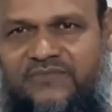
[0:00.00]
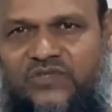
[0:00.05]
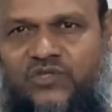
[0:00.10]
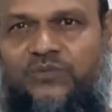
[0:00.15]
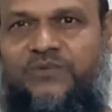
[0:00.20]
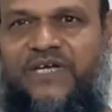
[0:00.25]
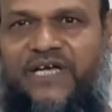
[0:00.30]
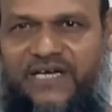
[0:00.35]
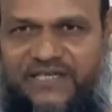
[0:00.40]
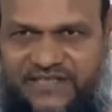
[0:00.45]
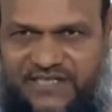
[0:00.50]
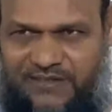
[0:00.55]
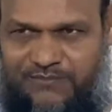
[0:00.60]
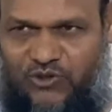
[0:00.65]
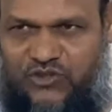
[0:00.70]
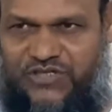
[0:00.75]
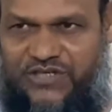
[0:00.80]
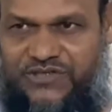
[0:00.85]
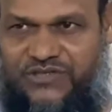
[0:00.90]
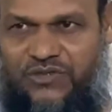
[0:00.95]
তুমি একদিন
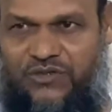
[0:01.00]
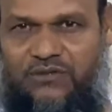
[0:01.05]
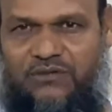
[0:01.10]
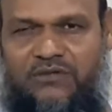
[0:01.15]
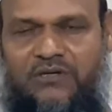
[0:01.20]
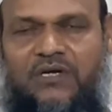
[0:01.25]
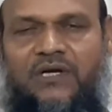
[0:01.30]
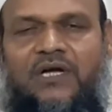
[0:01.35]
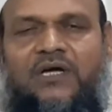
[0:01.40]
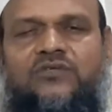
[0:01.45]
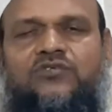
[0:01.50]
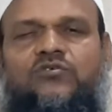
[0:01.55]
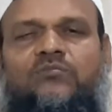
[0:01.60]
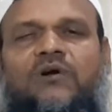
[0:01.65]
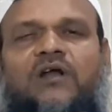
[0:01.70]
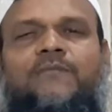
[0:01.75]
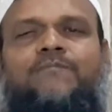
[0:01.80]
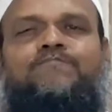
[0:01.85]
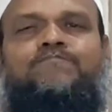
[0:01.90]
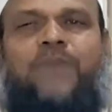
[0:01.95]
বসেছ
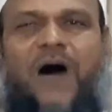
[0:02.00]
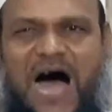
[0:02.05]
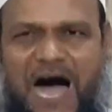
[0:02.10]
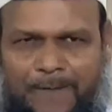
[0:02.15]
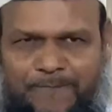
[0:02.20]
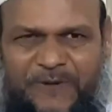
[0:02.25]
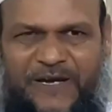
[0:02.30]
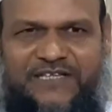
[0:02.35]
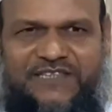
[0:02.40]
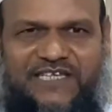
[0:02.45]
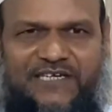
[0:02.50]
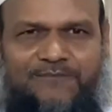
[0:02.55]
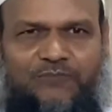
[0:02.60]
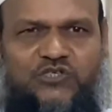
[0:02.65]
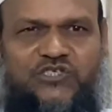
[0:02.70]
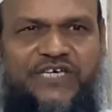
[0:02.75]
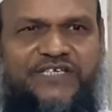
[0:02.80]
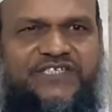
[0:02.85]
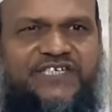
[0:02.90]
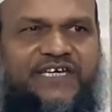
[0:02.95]
তোমার বাপ একদিন
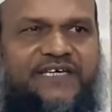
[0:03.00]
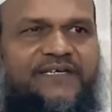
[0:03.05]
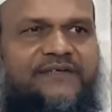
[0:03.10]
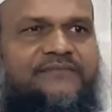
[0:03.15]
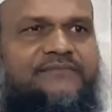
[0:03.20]
বসেছে